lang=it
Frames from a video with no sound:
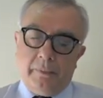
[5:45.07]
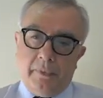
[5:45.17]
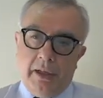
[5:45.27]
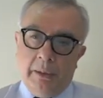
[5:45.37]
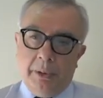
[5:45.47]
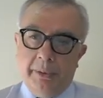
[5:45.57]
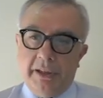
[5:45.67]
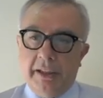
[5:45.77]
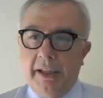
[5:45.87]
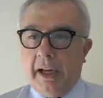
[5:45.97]
la
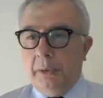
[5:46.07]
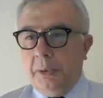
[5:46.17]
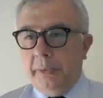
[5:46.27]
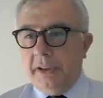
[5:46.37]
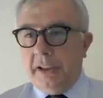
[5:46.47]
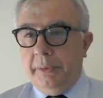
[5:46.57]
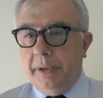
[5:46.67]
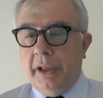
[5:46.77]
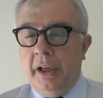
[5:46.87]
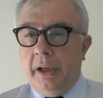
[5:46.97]
probabilità di A alla probabilità di
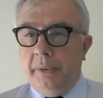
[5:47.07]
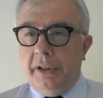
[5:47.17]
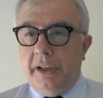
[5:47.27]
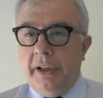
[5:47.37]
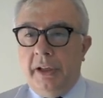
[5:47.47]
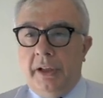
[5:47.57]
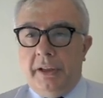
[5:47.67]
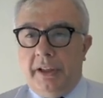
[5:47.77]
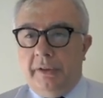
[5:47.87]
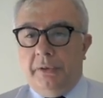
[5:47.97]
B, quindi
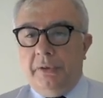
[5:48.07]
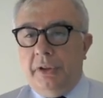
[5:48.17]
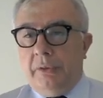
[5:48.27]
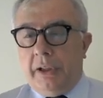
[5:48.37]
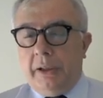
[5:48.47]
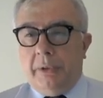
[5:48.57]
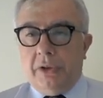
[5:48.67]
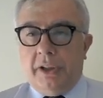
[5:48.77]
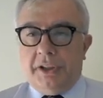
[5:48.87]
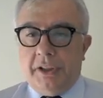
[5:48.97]
devo in qualche
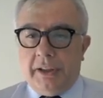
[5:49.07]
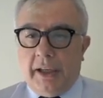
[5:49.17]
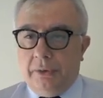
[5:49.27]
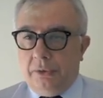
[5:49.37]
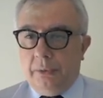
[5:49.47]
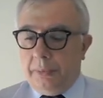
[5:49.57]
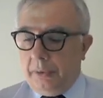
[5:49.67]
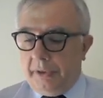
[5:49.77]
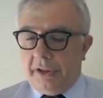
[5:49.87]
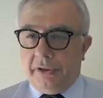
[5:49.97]
modo accettare un
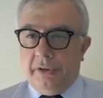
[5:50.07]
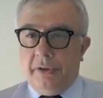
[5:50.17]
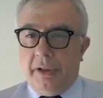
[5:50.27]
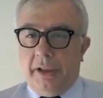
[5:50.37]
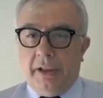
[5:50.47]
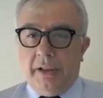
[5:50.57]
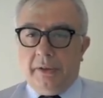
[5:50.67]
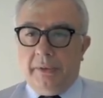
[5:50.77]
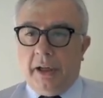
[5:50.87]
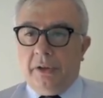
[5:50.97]
compromesso e
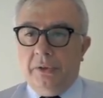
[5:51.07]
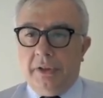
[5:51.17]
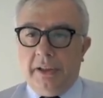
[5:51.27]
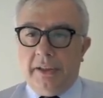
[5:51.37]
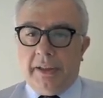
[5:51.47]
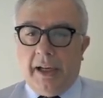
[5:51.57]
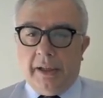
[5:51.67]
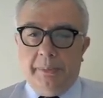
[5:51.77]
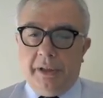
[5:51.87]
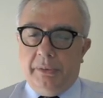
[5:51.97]

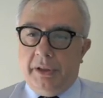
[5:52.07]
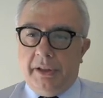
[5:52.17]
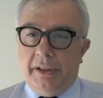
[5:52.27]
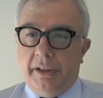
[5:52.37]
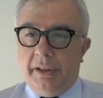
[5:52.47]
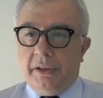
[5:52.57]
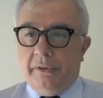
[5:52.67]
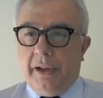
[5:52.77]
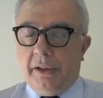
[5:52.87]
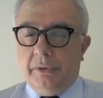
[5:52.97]
accontentarmi quindi di
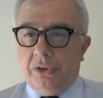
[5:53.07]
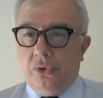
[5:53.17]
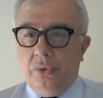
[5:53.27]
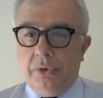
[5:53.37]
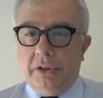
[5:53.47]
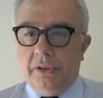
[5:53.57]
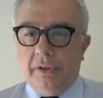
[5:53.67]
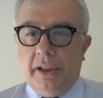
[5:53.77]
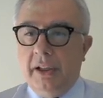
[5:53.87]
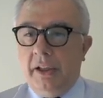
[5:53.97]
trovare una
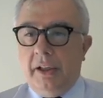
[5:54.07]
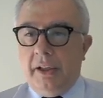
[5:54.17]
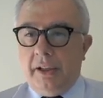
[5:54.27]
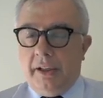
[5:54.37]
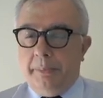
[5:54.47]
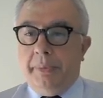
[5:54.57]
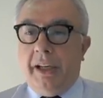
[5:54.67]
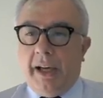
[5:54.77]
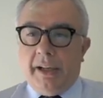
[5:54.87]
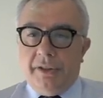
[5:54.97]
soluzione che
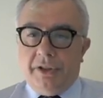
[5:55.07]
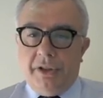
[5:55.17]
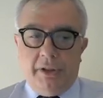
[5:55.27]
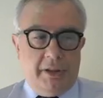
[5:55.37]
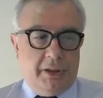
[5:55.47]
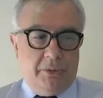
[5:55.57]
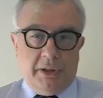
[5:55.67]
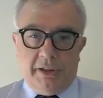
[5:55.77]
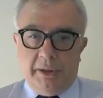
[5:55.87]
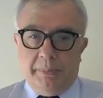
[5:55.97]
bilanci i
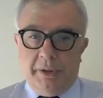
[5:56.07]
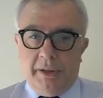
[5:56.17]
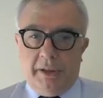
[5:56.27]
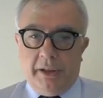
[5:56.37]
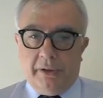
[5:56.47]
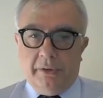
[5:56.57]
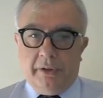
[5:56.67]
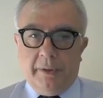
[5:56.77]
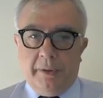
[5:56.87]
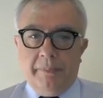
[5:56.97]
due tipi di
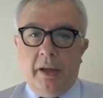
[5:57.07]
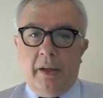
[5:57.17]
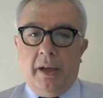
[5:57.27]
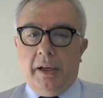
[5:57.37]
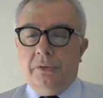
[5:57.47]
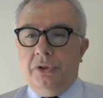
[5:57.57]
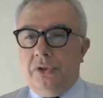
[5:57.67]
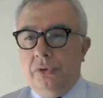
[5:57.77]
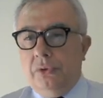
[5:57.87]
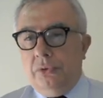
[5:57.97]
errore. Ecco,
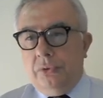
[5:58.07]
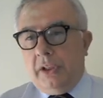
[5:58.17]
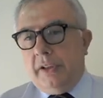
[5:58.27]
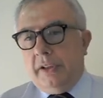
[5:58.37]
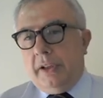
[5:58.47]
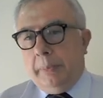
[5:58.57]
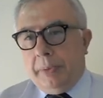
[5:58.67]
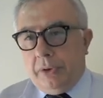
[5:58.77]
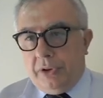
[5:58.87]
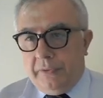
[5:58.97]
ci sono due
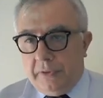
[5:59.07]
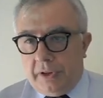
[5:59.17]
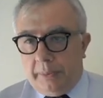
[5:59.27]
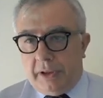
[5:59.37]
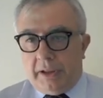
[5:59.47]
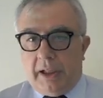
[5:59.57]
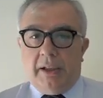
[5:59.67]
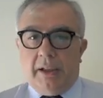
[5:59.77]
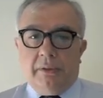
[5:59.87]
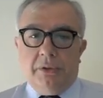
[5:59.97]
approcci
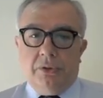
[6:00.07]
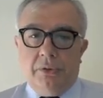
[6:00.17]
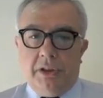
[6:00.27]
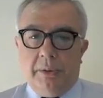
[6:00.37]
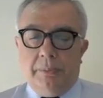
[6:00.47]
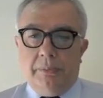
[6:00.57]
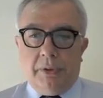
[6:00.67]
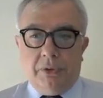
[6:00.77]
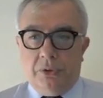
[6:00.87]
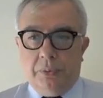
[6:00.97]
fondamentali a questo, tipo, a
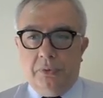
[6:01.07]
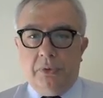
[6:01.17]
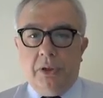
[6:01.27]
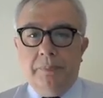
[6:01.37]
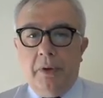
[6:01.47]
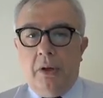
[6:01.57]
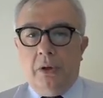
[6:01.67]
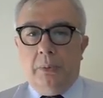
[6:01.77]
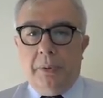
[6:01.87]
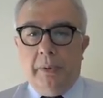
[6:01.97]
questo punto.
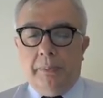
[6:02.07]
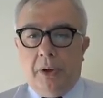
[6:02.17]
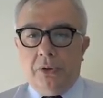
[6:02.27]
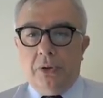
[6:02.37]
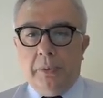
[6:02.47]
Un primo approccio può